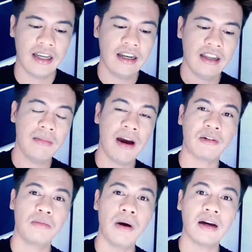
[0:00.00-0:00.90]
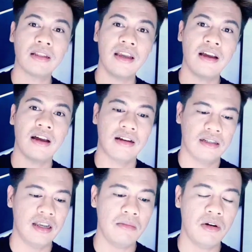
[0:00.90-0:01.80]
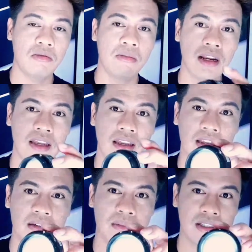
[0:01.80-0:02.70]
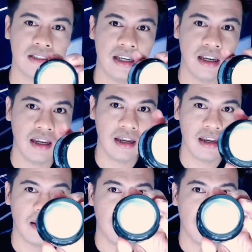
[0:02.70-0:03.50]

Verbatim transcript: Ini baru banget ya, saya baru beli, masih